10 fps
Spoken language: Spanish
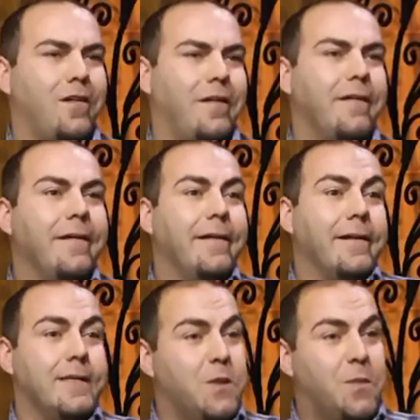que,
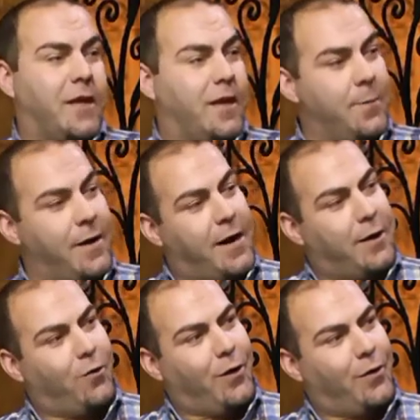que siempre quedan para el
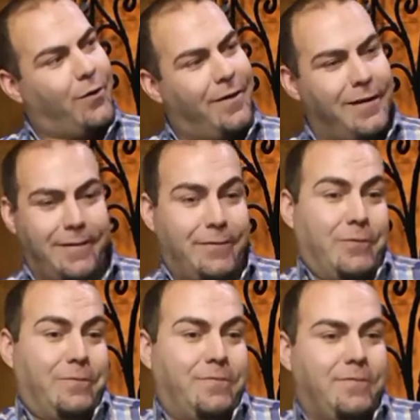recuerdo, ¿vale?
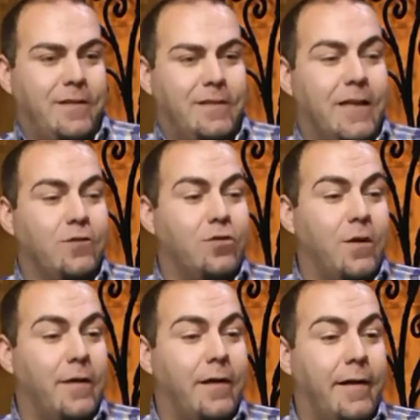están
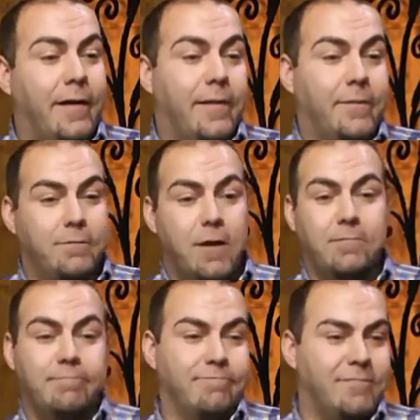todavía, bueno,
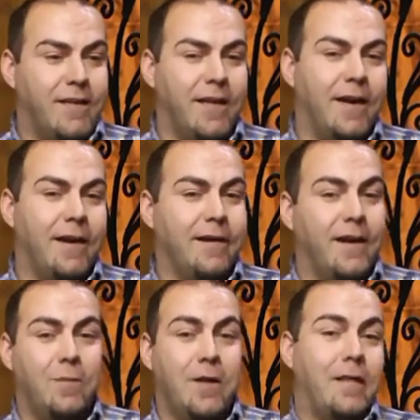Triana,
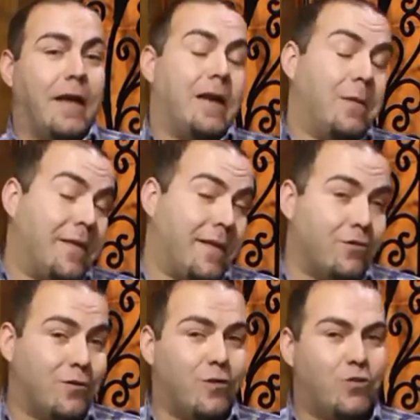Alameda, Alameda lo
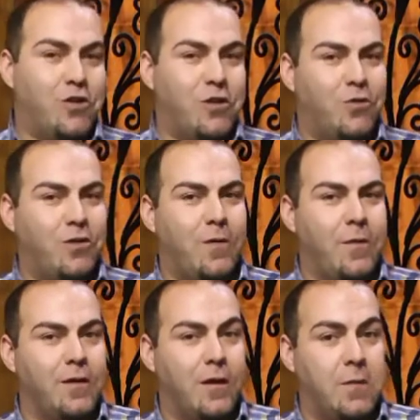está escuchando
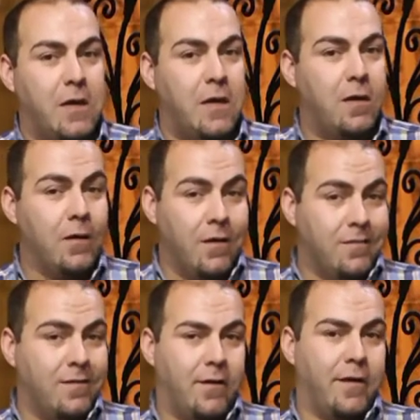últimamente también,
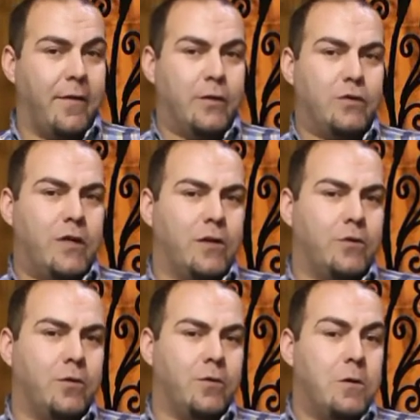están ahora de
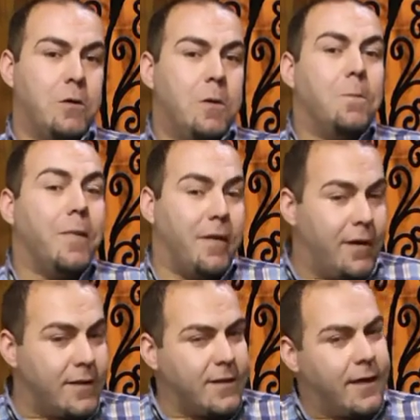concierto
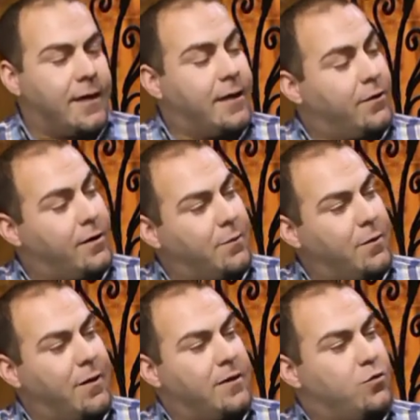Medina Sara que ahora
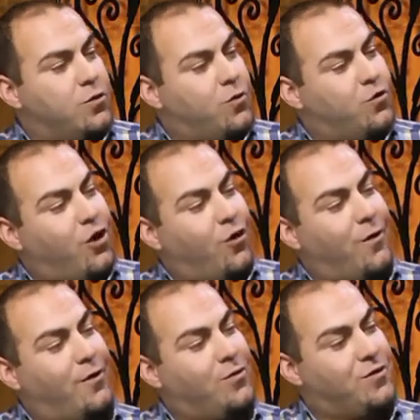también van a hacer un tributo al
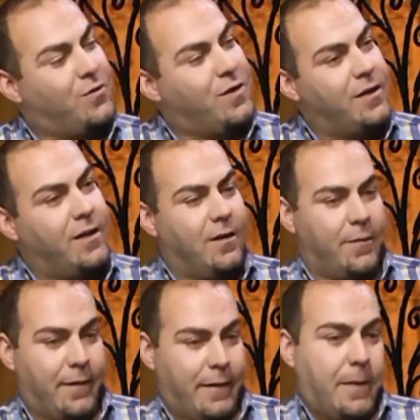Rolando de Sevilla,
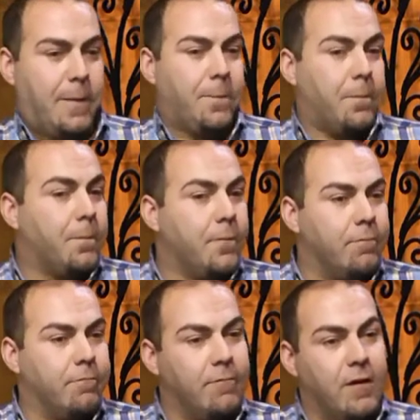verdad que
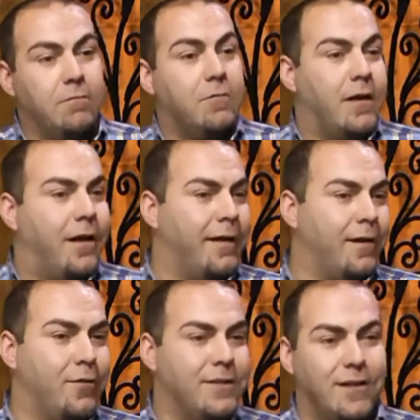Triana
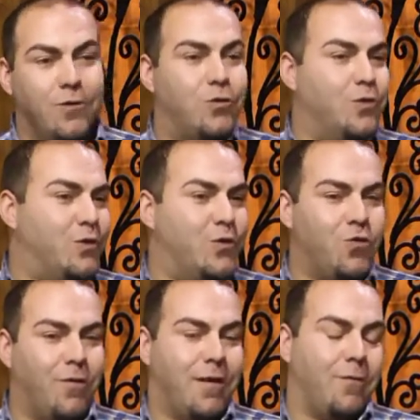con esa conjunción
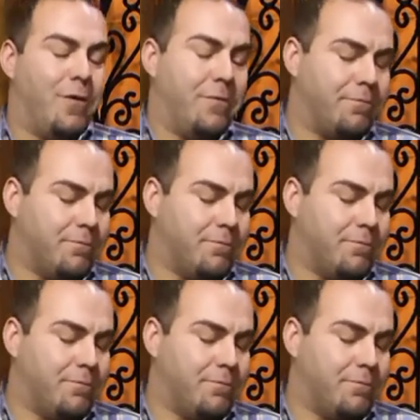nueva que, bueno,